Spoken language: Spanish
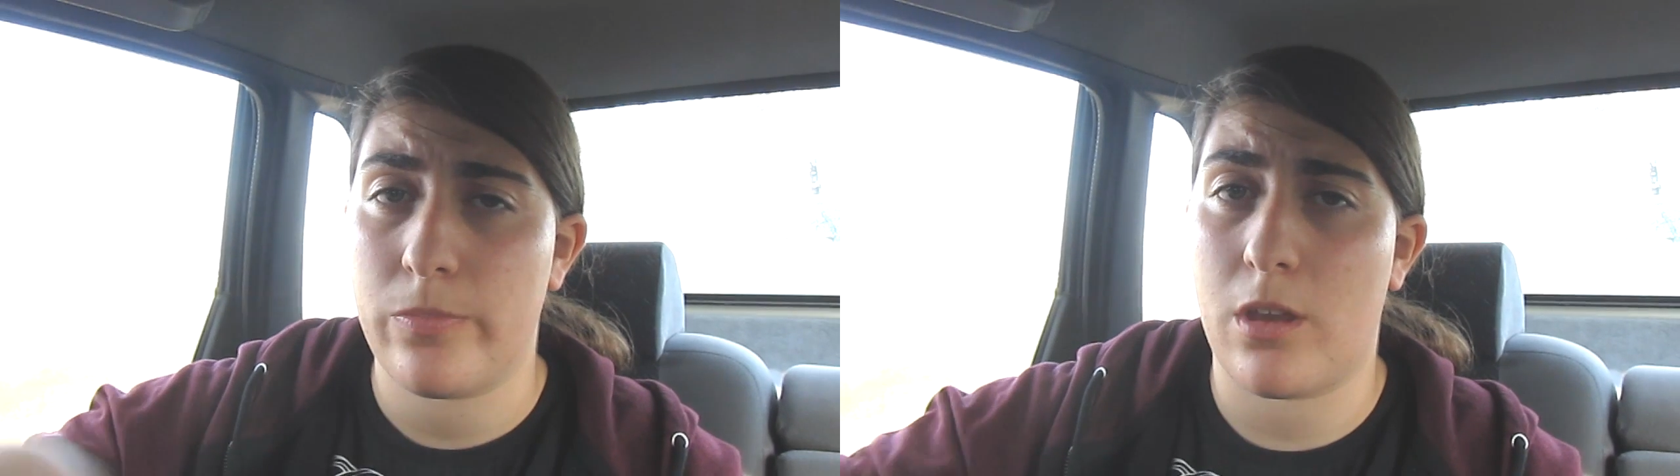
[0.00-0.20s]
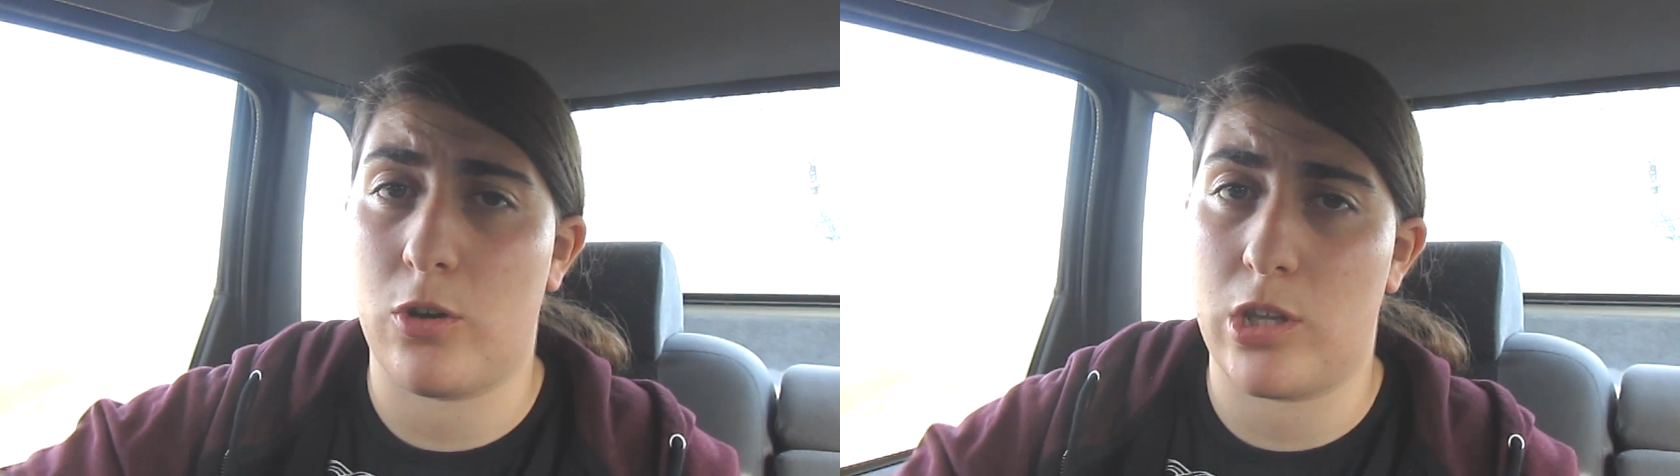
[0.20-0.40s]

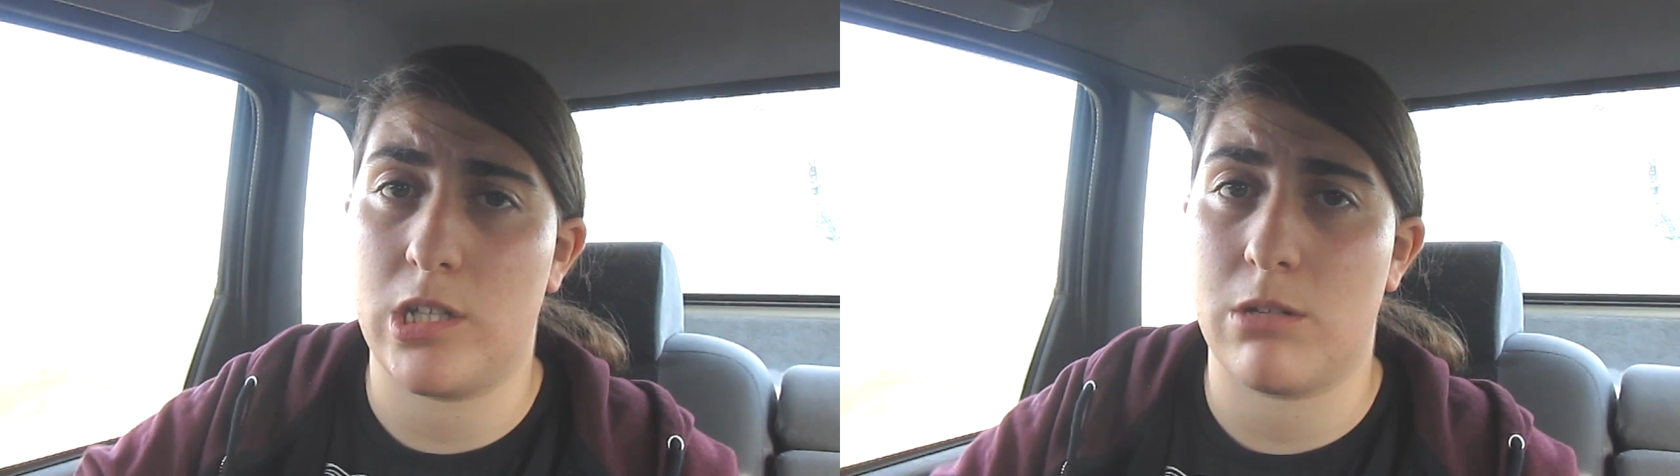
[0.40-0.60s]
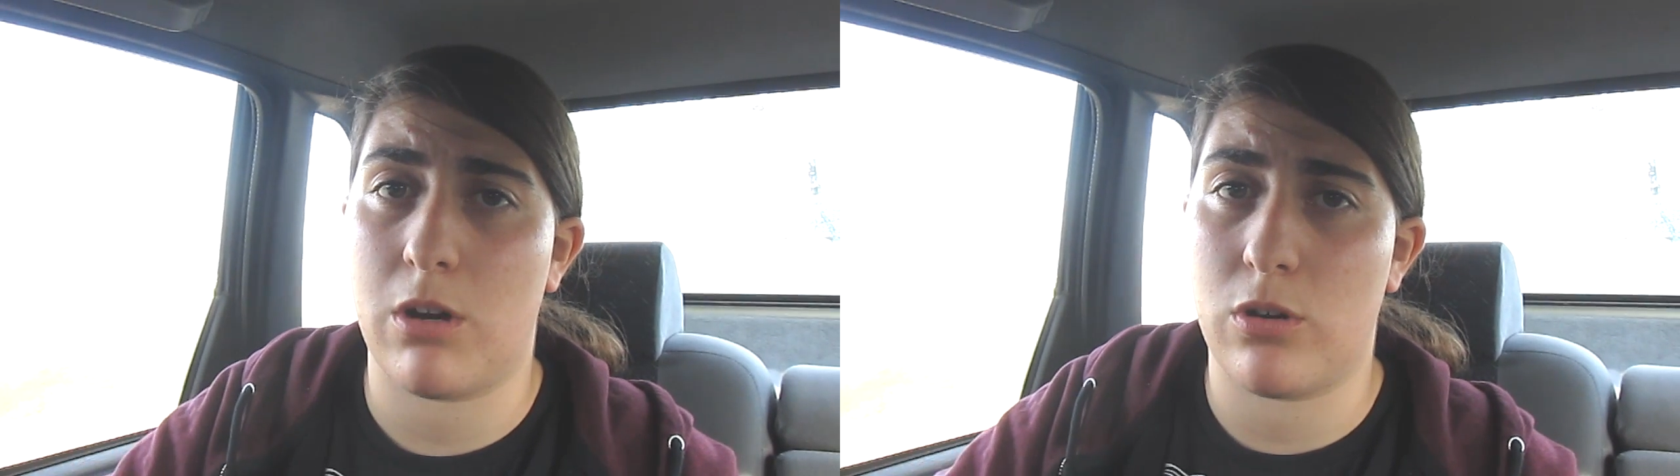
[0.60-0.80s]
que lo
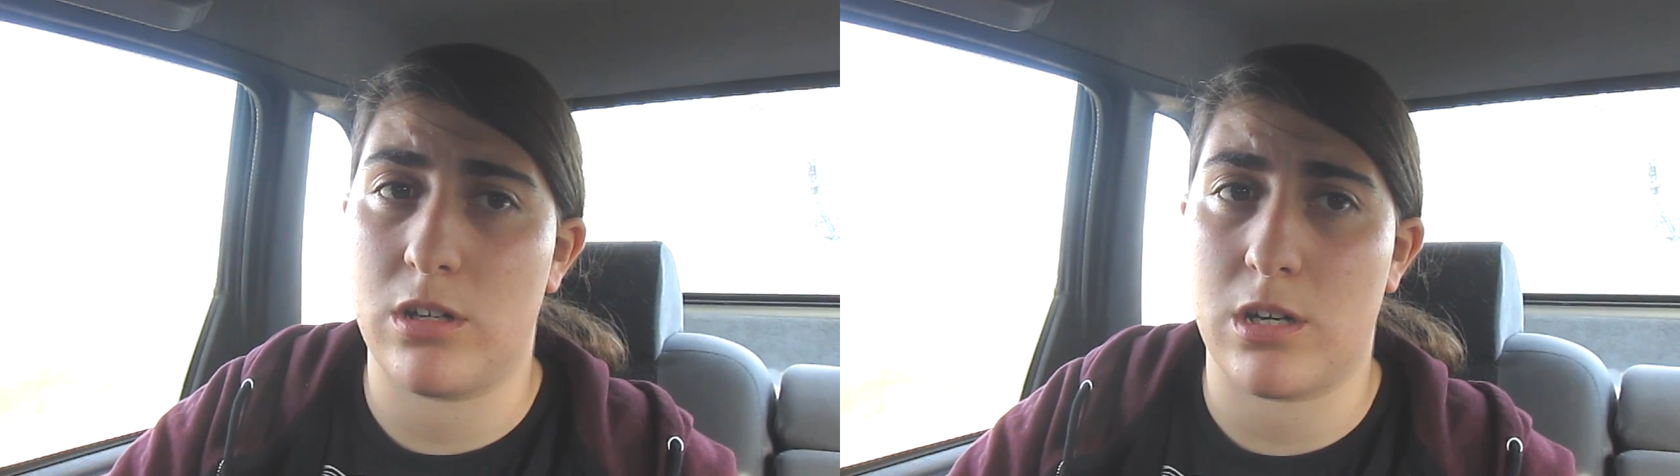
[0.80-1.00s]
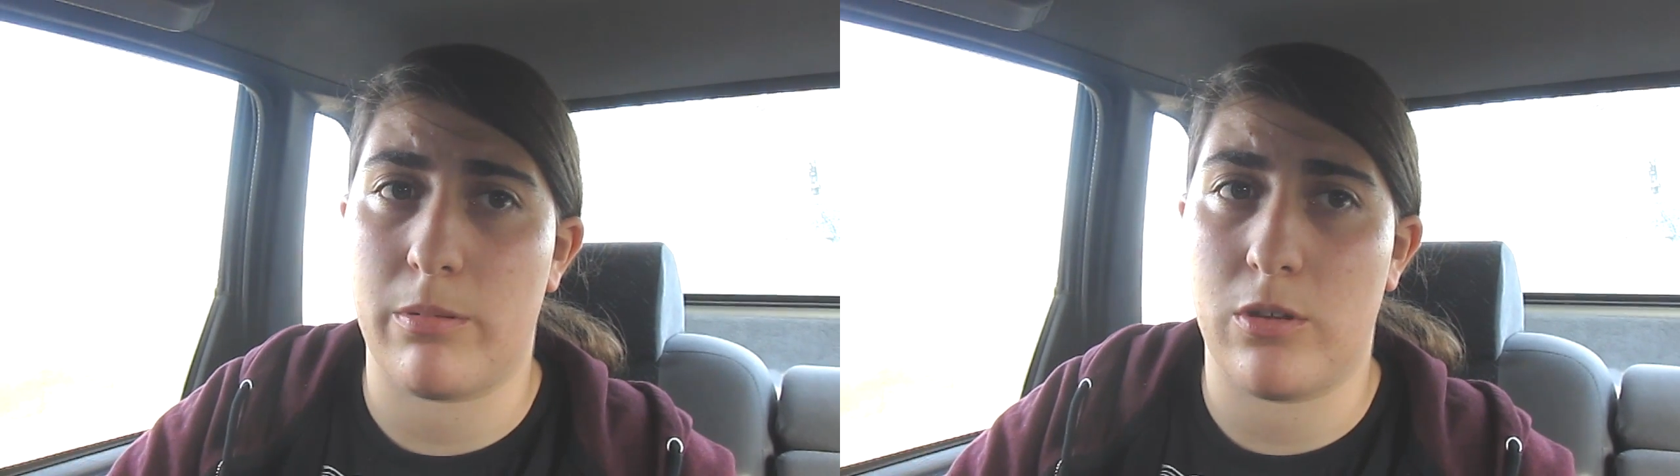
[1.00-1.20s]
tenéis abajo en la
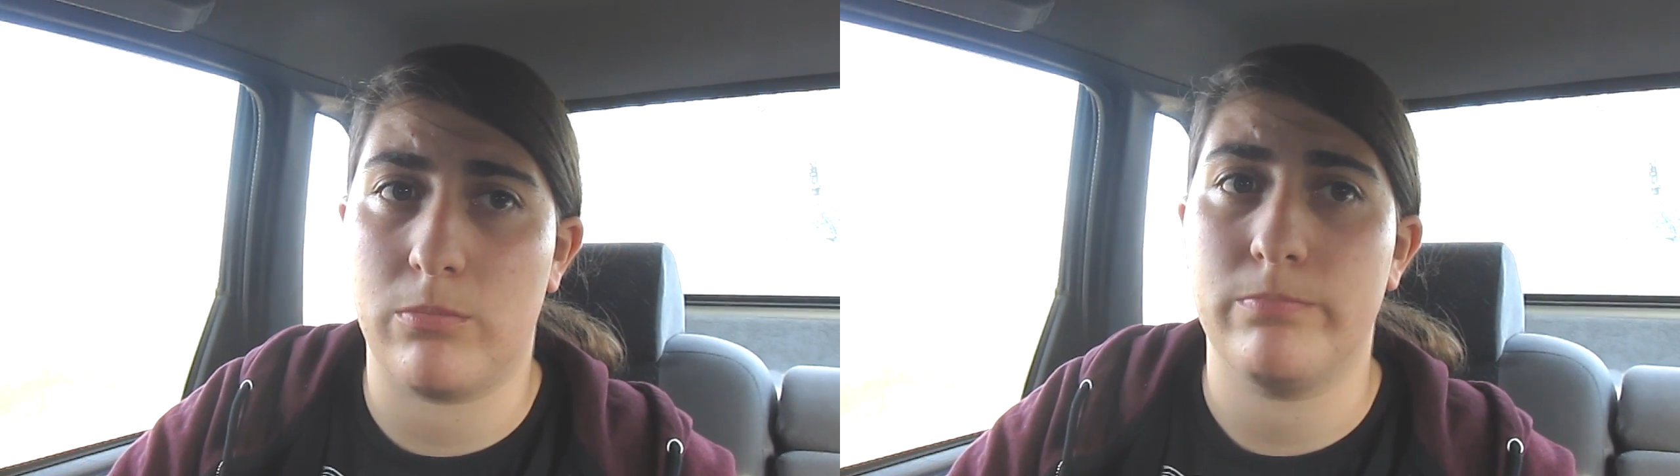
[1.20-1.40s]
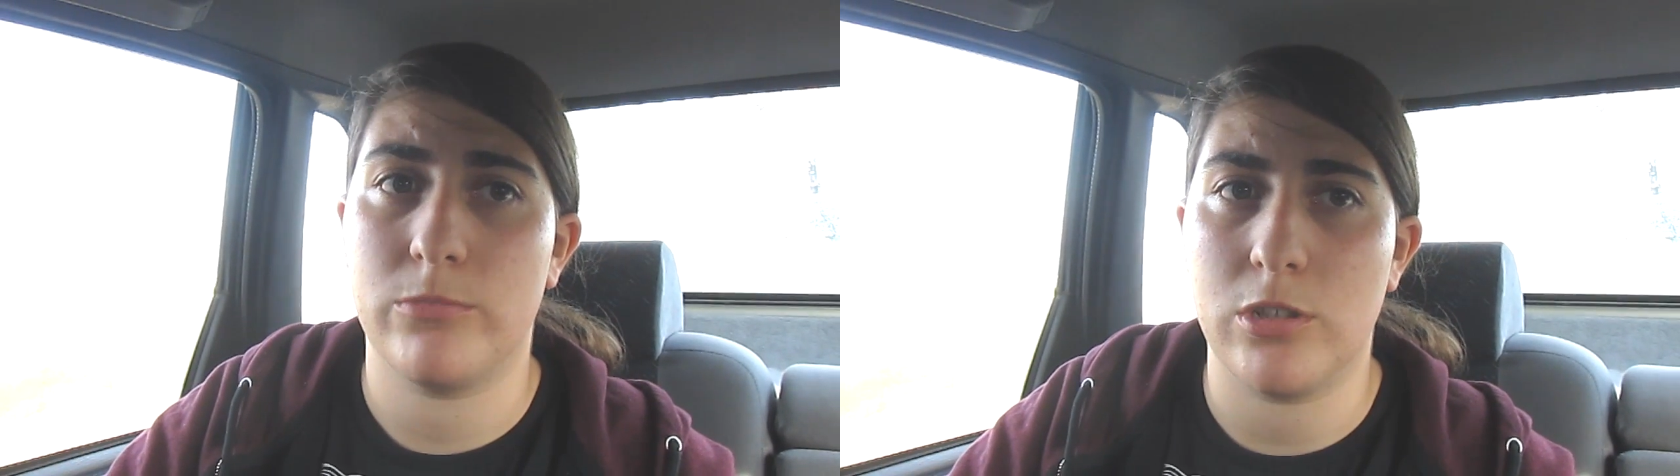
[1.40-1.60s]

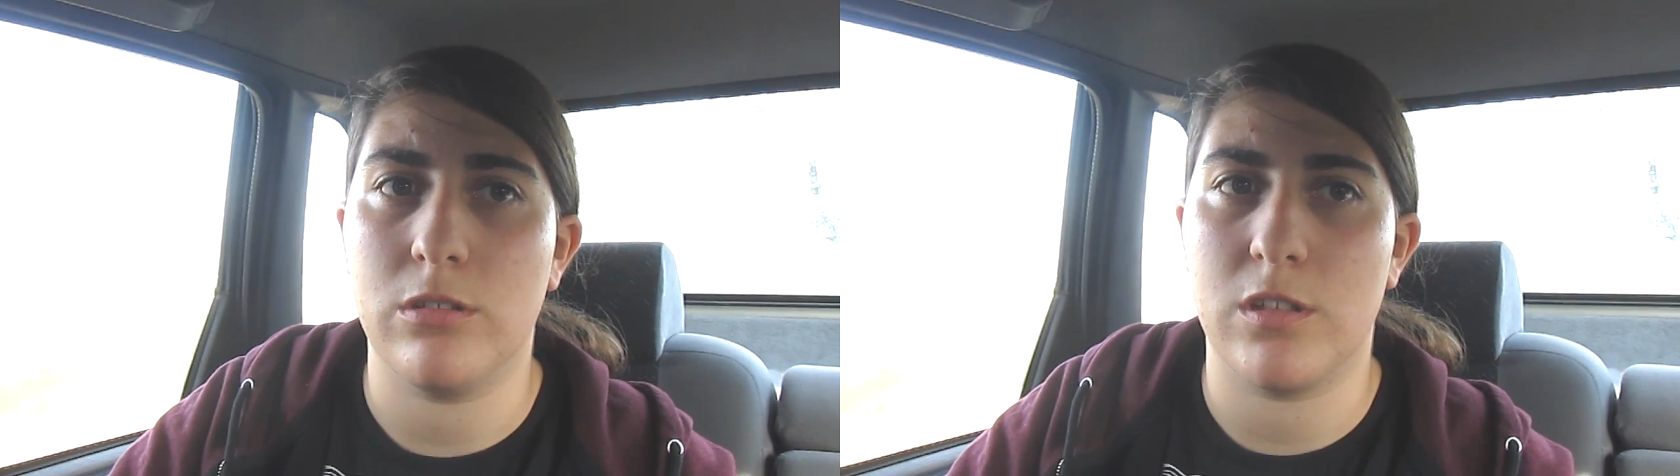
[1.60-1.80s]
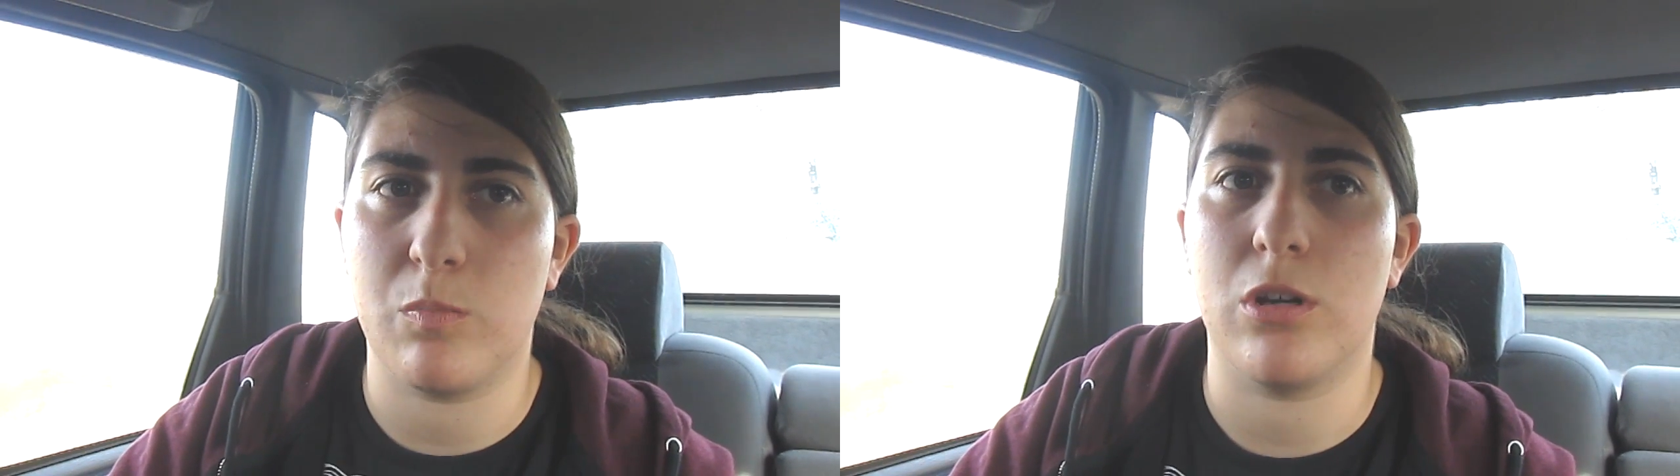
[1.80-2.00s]
descripción. Sí,
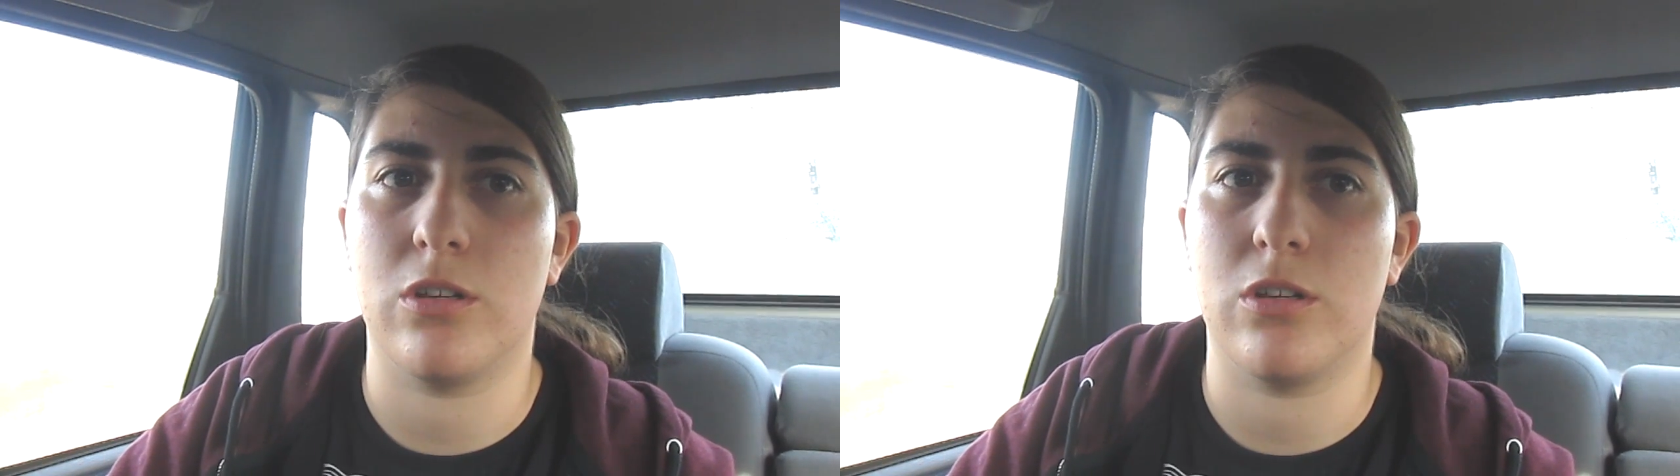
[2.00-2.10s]
es por